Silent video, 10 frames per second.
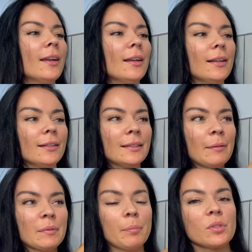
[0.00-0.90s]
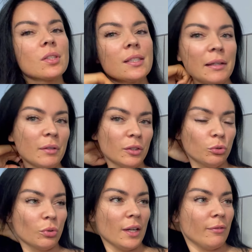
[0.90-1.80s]
E, tamte pozostałe,
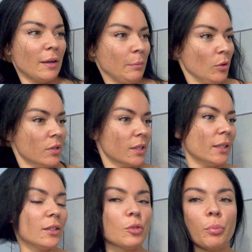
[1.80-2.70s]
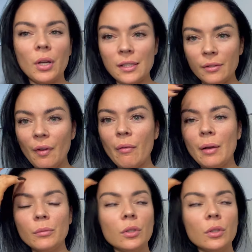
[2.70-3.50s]
które Wam kiedyś pokazywałam,